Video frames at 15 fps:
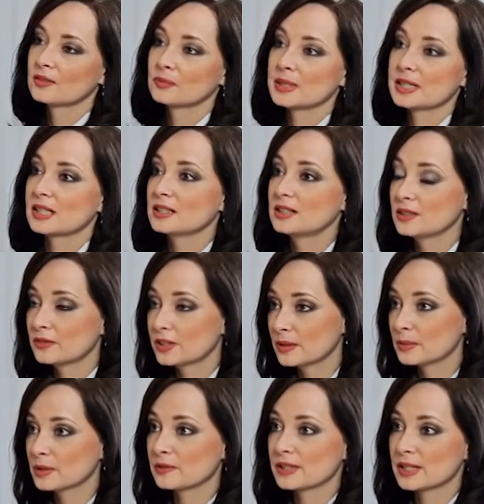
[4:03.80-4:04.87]
В последнее
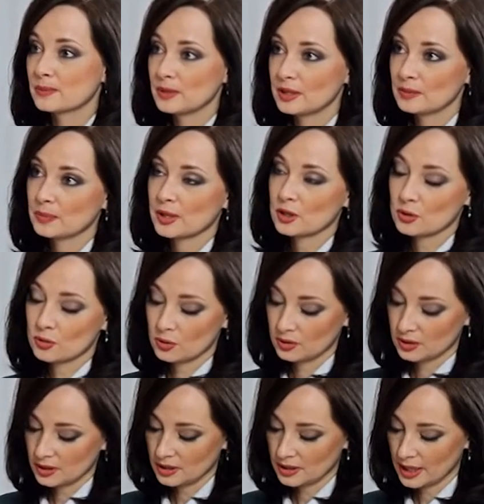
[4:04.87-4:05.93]
время в СМИ
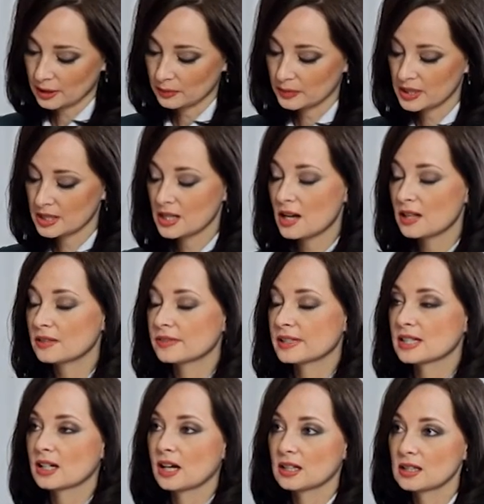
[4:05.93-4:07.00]
прошел э, ряд материалов о
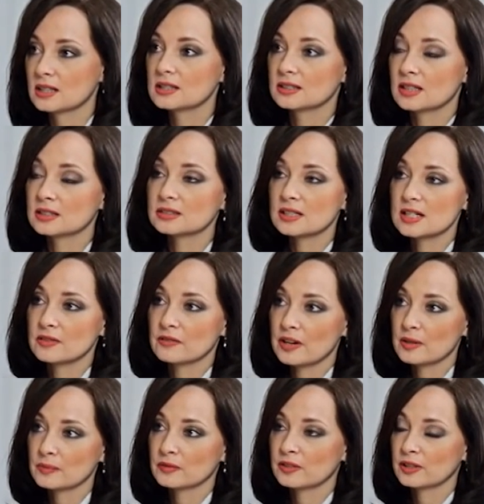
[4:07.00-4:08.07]
сохранении так
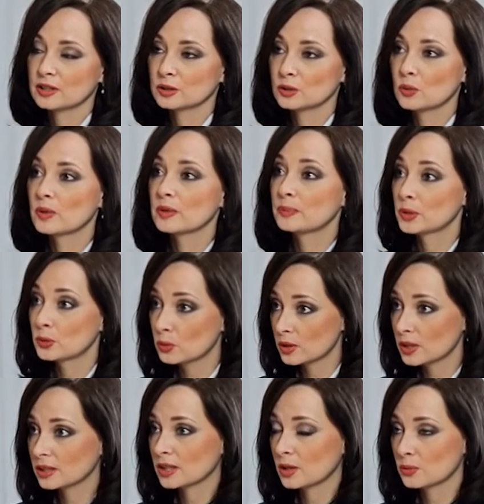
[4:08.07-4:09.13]
называемого дома
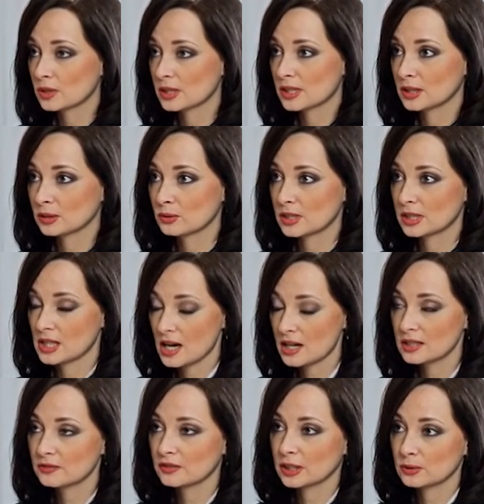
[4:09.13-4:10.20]
Пикуля на улице
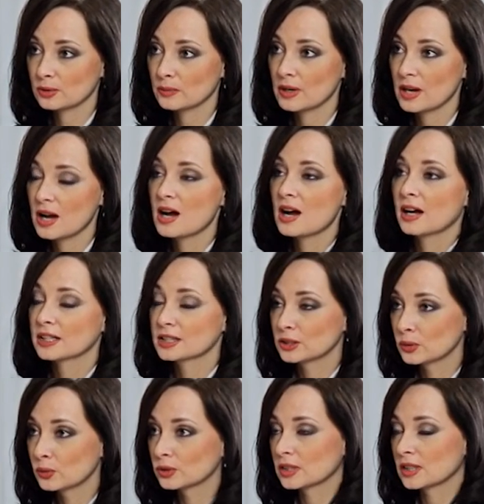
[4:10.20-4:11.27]
Индустриальной, в котором
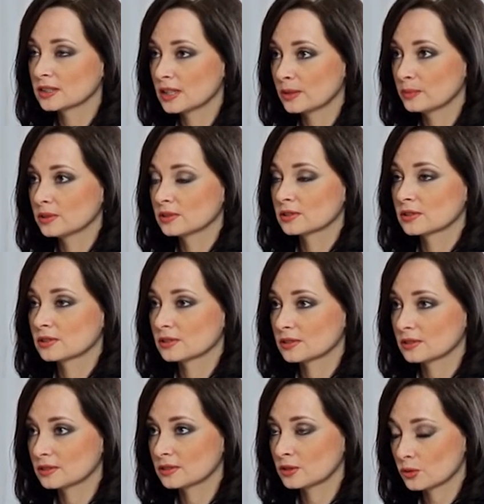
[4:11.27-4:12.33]
один год, когда был
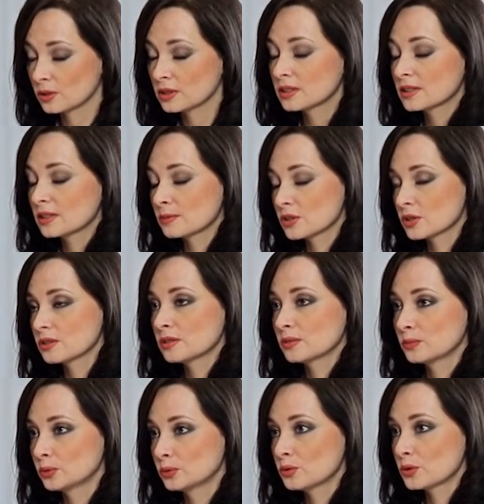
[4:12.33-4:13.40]
э, школьником, жил
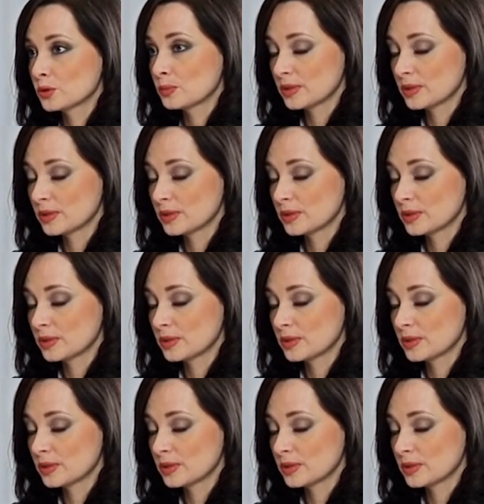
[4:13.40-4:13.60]
будущий